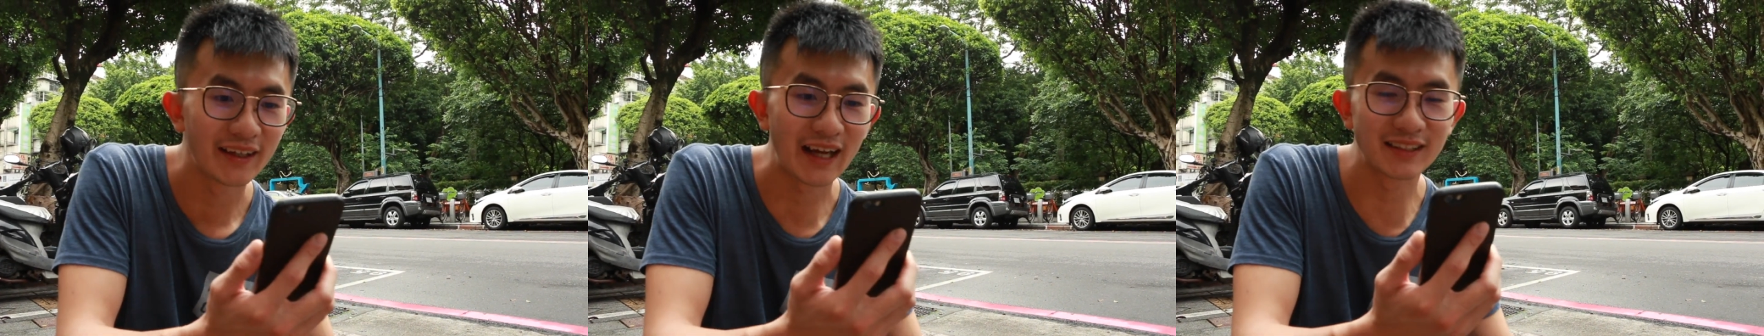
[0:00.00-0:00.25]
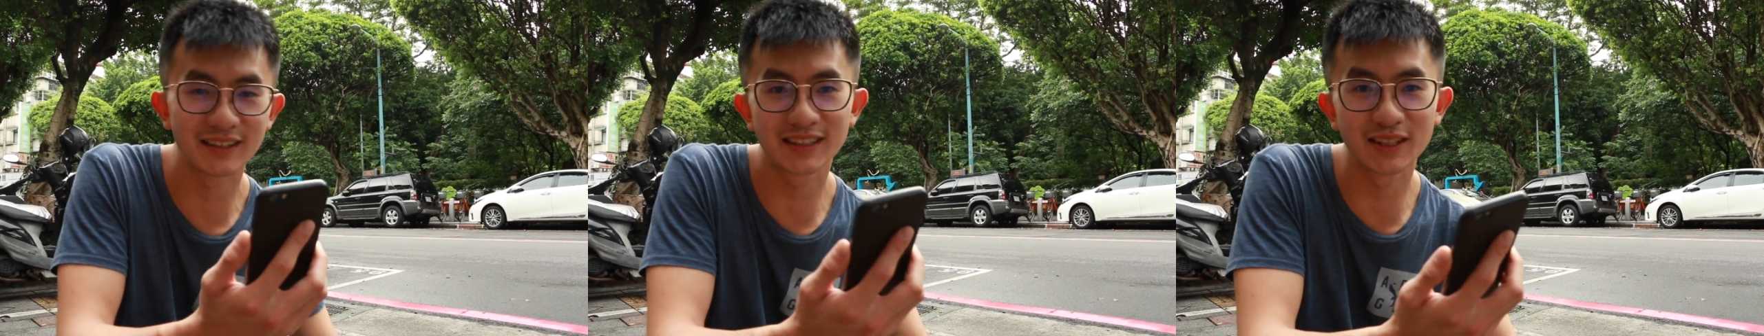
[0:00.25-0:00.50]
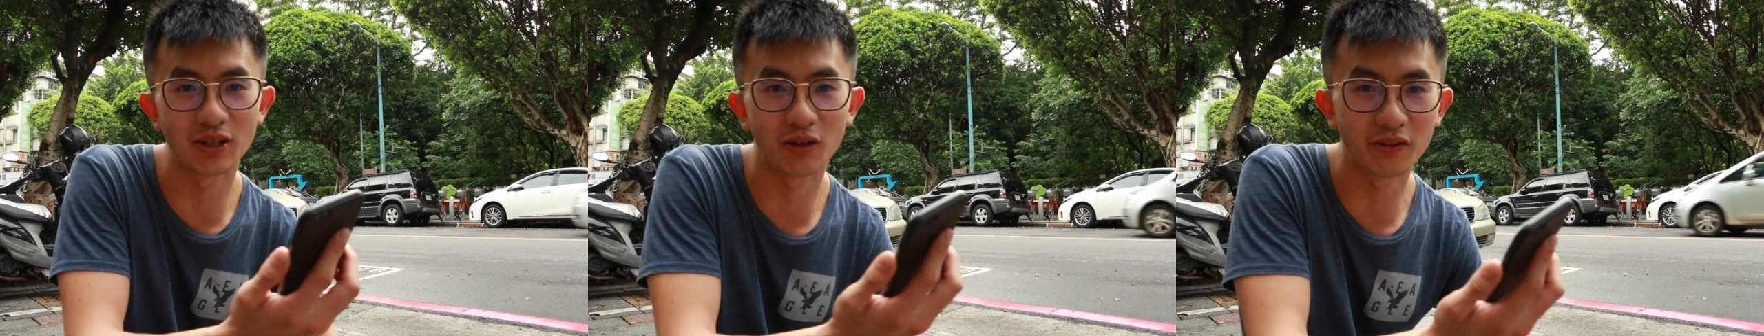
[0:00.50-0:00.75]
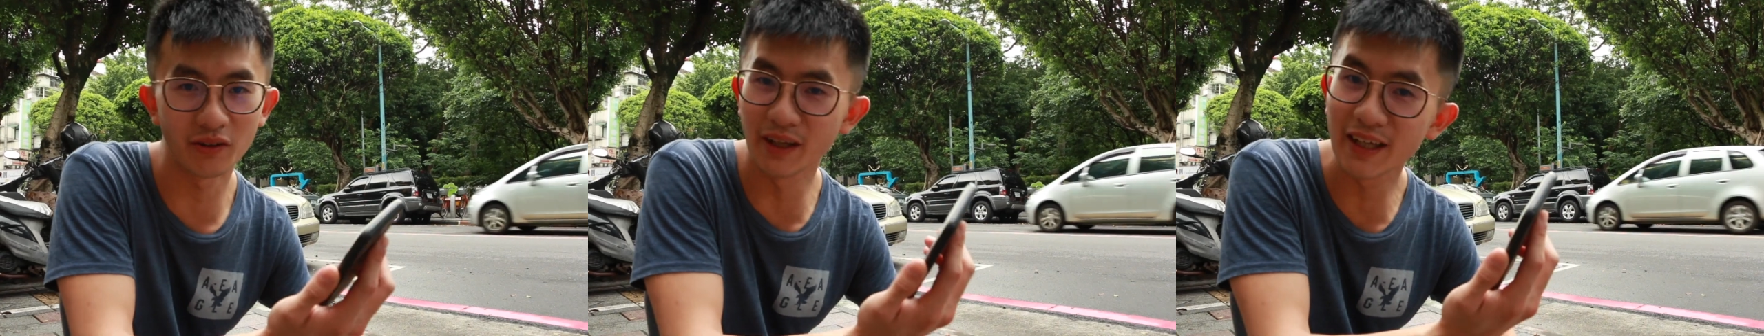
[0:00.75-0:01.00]
它这个系
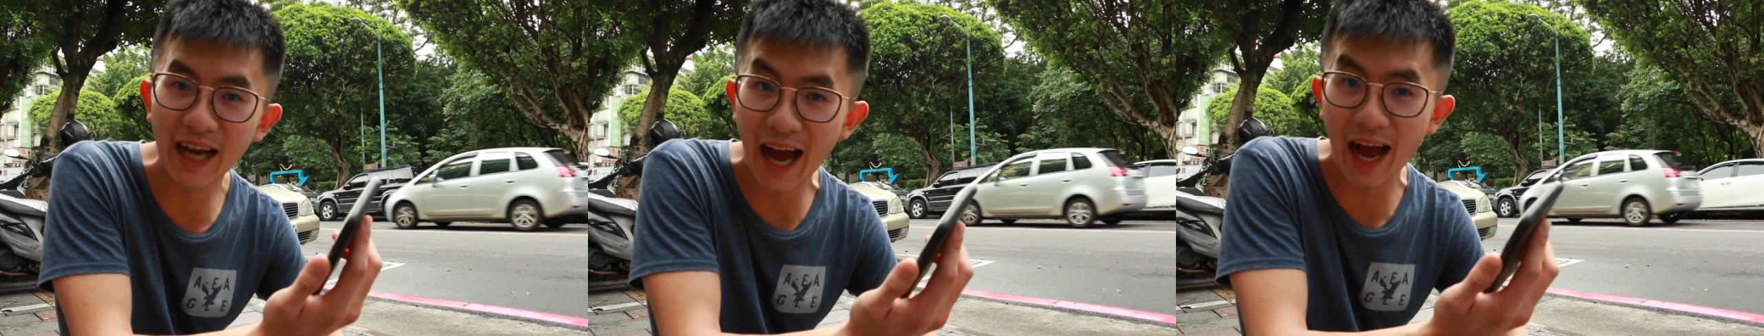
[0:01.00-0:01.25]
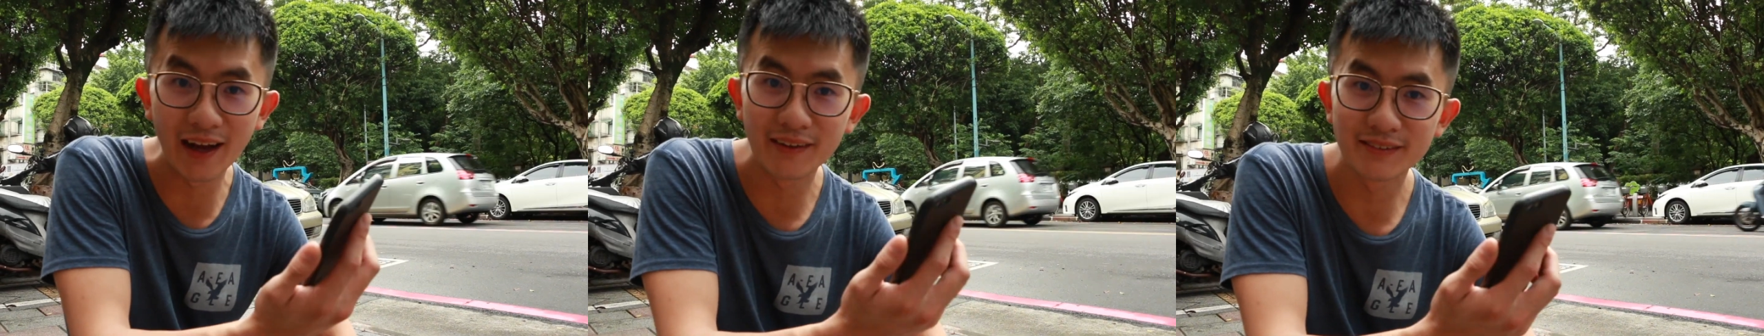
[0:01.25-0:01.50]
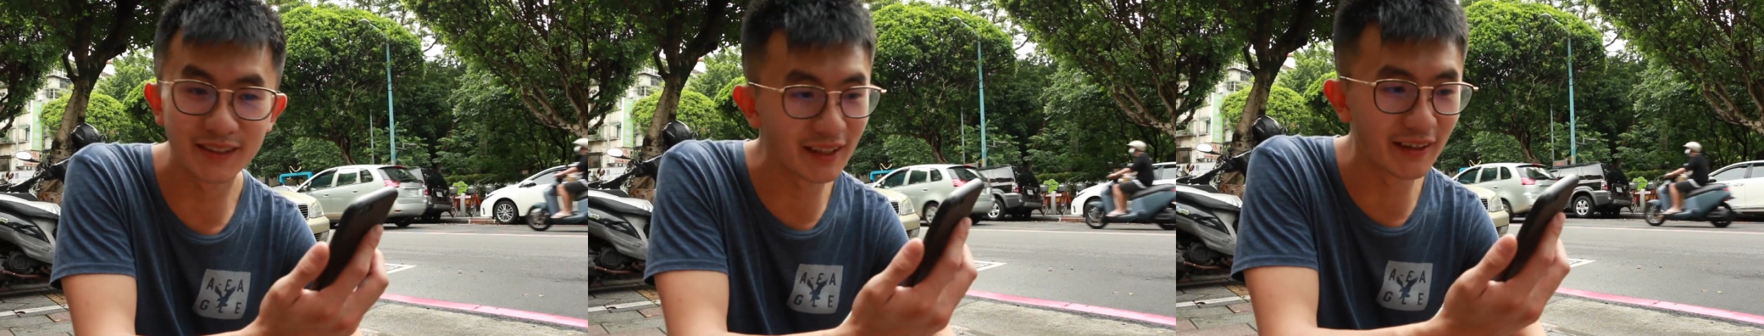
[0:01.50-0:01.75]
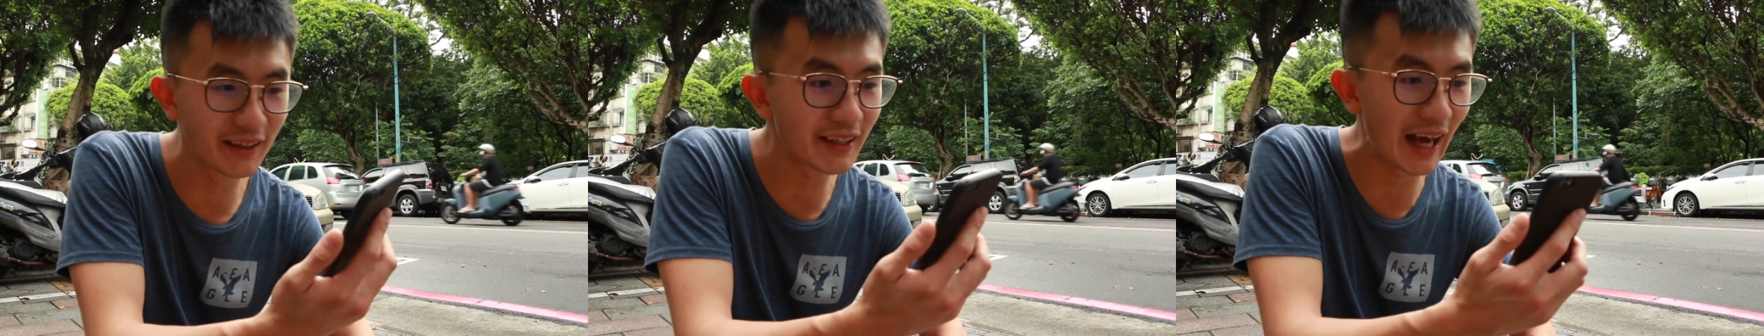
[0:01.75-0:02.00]
统有点卡，真
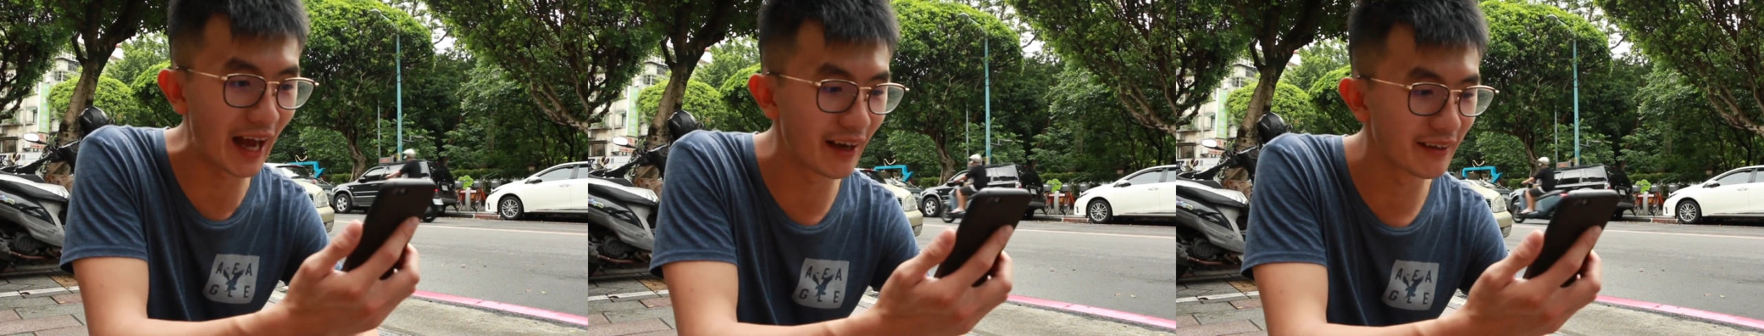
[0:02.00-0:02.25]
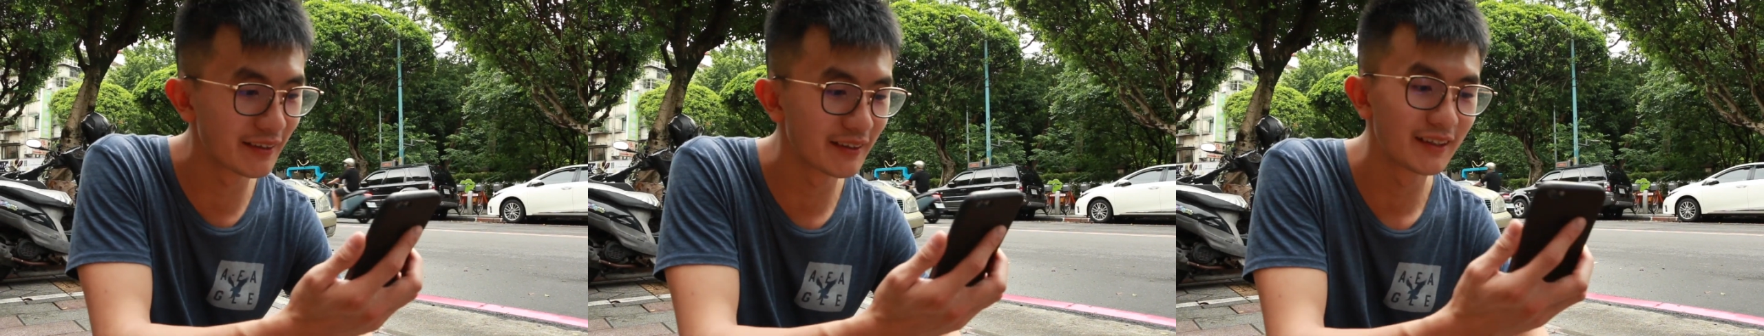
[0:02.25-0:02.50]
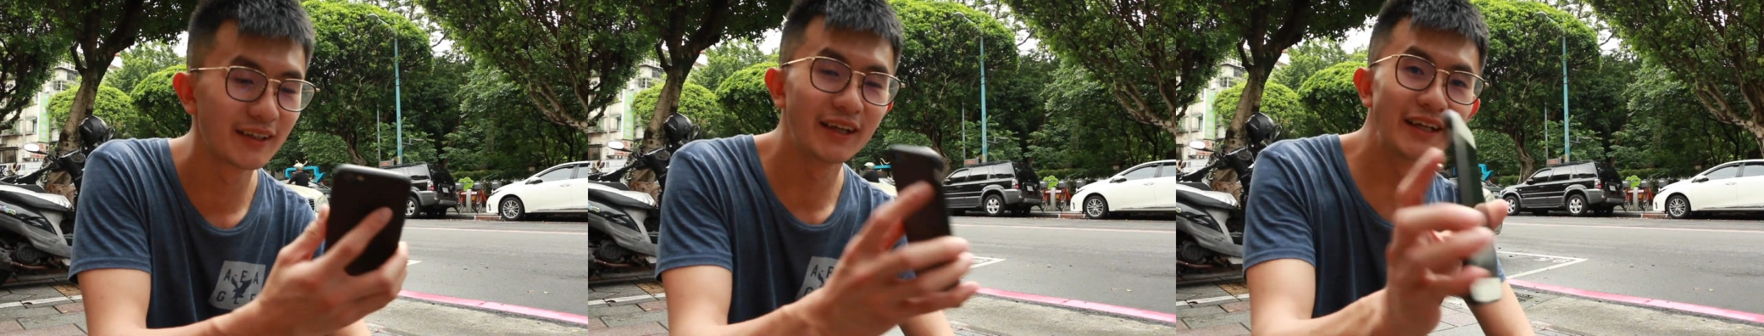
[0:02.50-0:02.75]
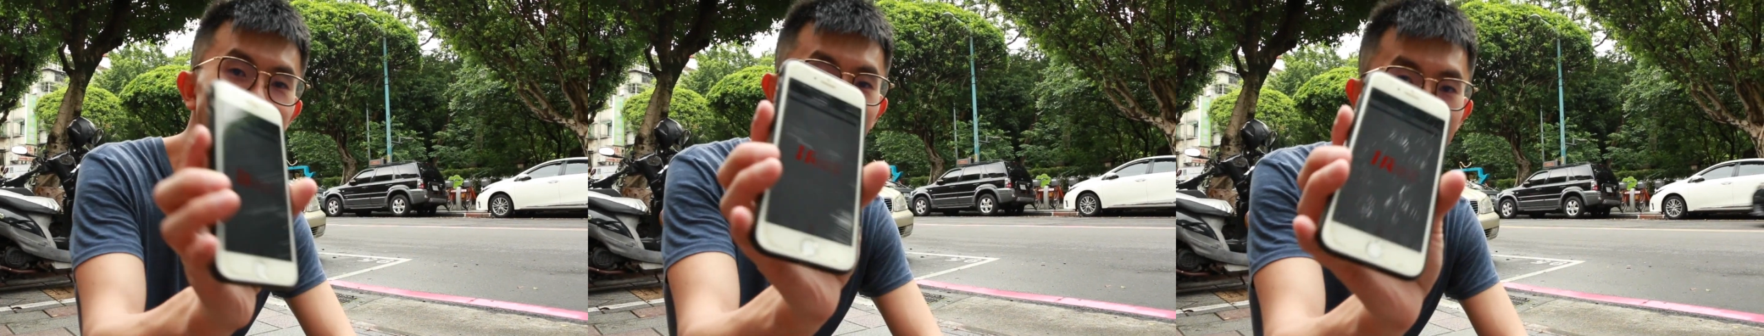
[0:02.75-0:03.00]
的很卡，
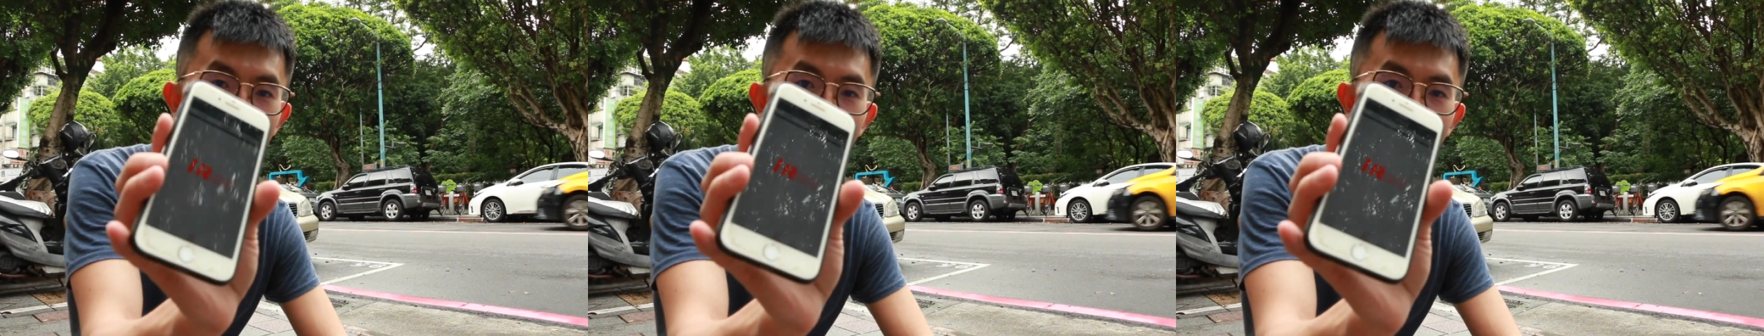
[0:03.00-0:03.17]
一直在